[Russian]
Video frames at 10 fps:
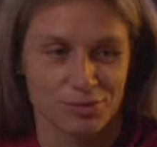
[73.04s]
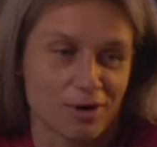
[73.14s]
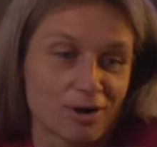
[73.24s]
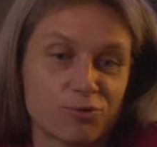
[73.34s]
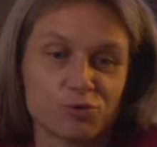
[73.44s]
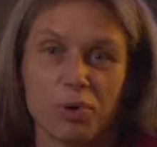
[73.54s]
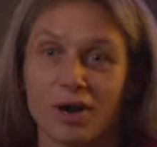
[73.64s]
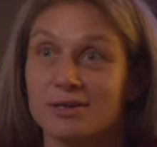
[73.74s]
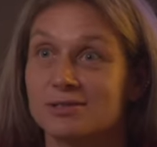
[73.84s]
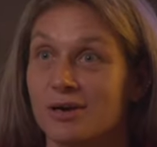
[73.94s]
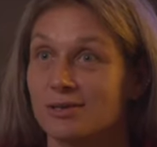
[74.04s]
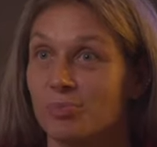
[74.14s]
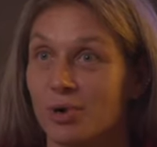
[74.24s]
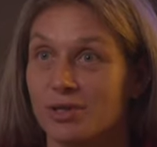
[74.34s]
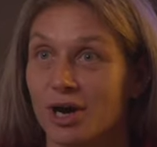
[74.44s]
как футболист, как
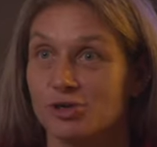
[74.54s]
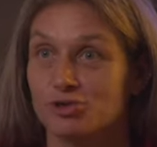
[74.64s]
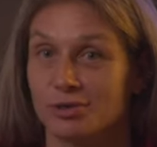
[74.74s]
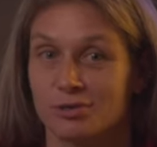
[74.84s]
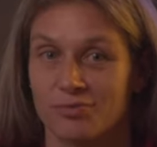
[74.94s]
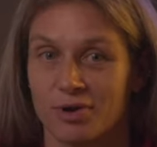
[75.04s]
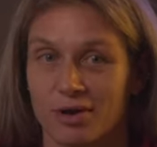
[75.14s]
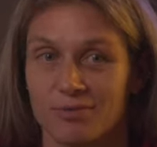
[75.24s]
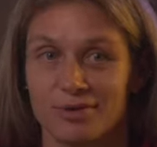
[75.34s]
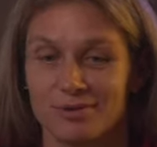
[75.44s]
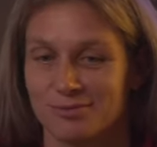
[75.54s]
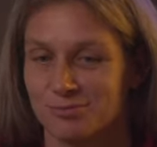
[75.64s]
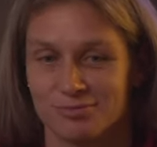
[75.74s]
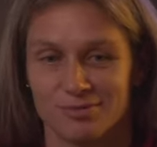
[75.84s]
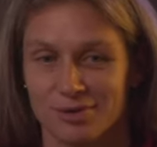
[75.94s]
нападающий, это в крови.
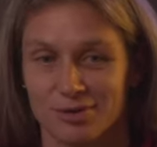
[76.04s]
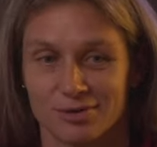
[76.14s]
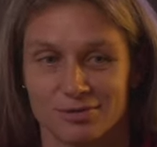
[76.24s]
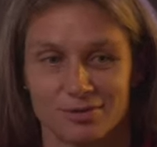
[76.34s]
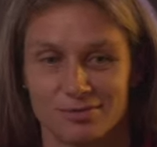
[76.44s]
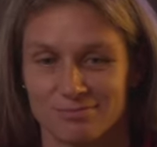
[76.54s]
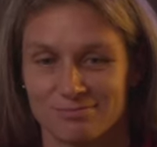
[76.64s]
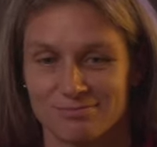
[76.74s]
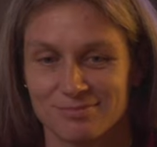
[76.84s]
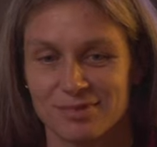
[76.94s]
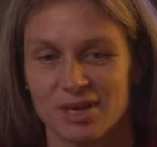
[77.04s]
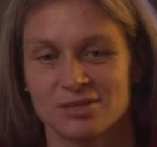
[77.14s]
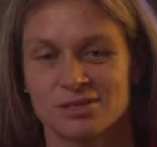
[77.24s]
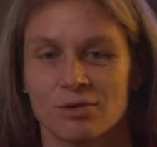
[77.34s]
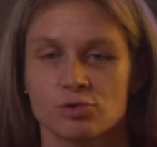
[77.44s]
И это не
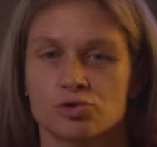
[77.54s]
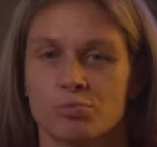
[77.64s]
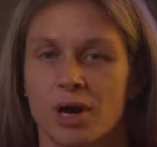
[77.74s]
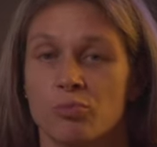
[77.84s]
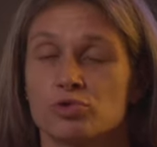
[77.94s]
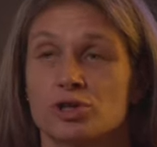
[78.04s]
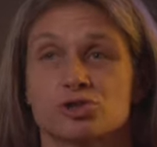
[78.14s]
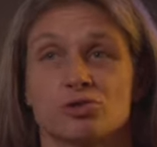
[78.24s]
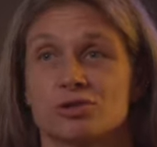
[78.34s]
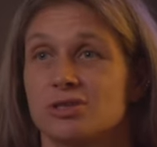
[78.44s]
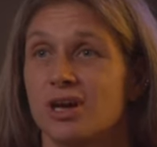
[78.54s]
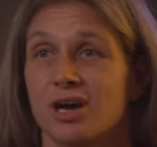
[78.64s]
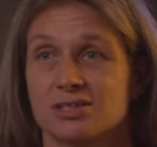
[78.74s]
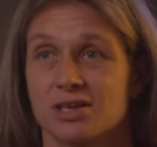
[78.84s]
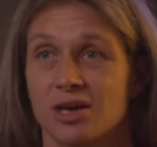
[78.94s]
из-за того, чтобы кому-то что-то
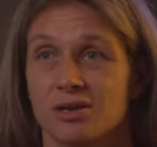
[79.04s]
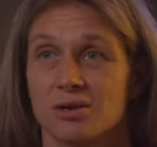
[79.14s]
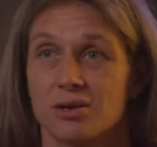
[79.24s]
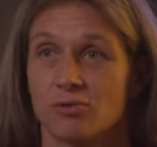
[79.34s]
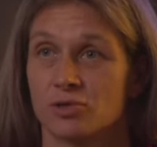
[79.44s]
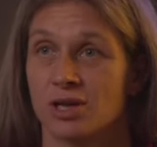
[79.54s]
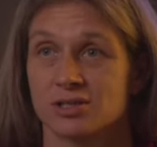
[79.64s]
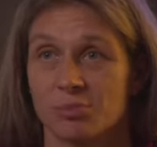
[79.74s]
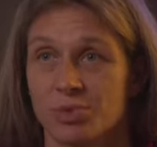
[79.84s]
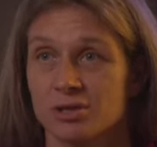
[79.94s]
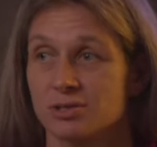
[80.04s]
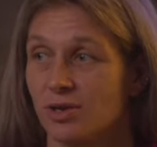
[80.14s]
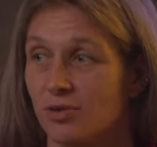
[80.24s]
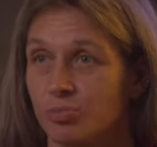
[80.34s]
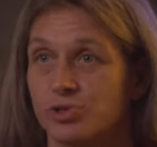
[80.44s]
доказать. Вот я забила
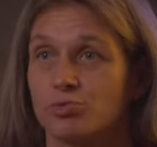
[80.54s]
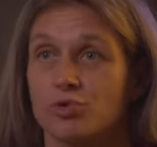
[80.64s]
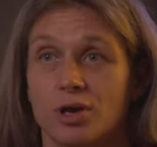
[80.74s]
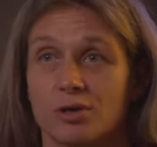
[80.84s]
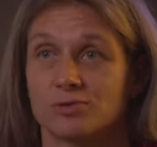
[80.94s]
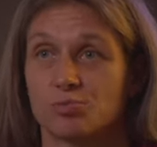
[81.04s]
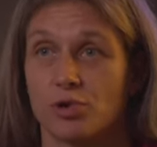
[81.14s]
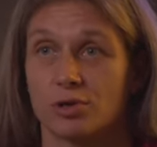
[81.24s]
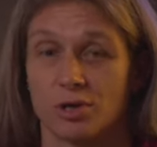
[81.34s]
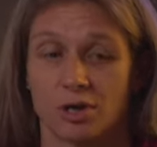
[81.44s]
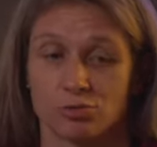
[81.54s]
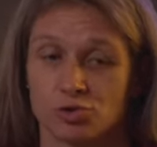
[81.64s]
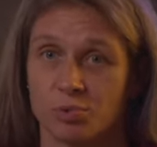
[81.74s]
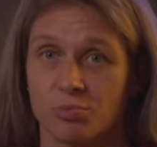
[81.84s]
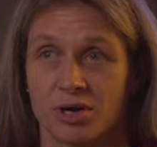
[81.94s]
9, почему я не в сборной? Я
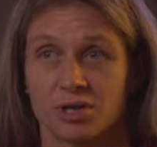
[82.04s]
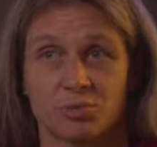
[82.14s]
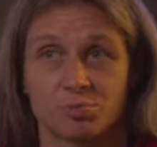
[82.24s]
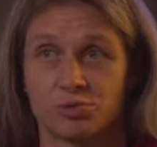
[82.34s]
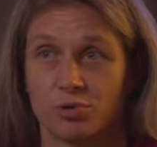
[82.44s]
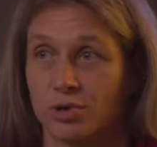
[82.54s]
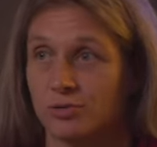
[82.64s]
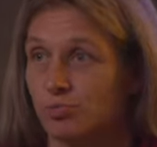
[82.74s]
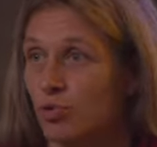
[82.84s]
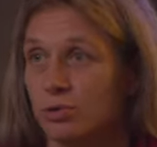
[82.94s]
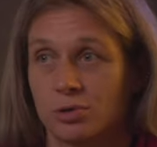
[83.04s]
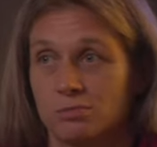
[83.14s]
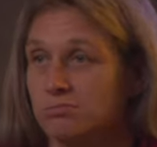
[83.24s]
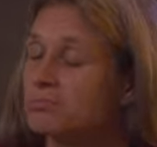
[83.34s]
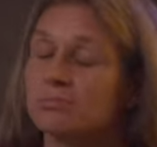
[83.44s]
лучше бомбардир, почему я не в
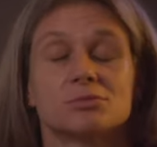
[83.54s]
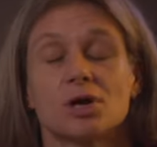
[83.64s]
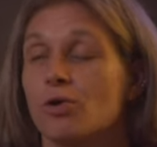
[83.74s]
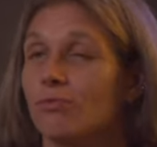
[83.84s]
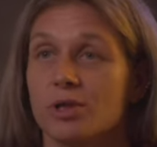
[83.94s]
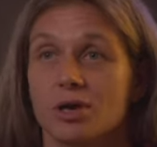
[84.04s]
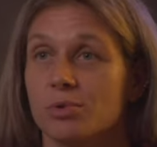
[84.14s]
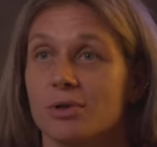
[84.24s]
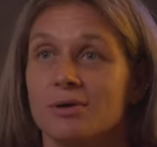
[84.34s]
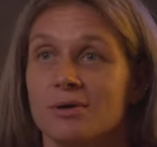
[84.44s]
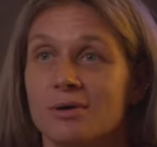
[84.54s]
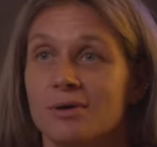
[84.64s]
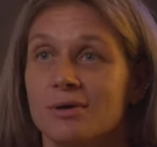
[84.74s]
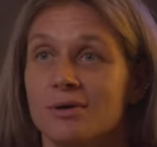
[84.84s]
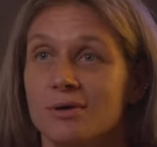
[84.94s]
сборной? Такого не было.
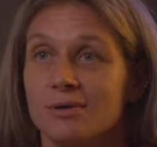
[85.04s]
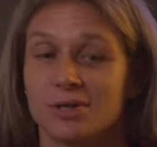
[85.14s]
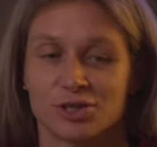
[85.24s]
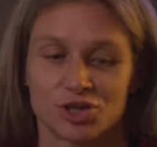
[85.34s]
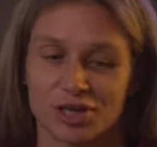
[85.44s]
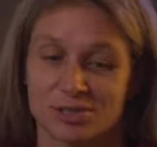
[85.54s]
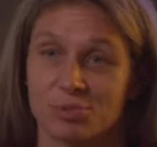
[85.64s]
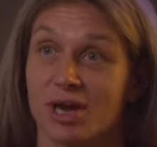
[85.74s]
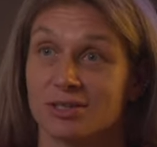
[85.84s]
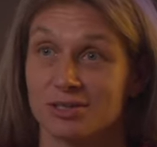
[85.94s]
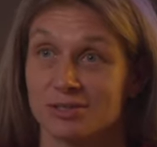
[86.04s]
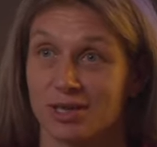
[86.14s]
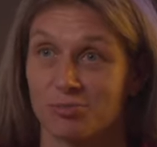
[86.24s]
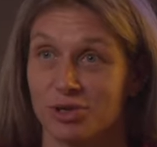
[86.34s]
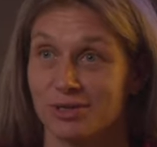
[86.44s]
Даже если бы я один
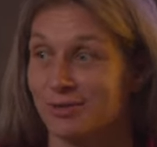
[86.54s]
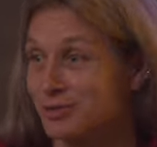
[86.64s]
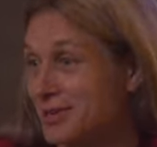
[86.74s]
забил,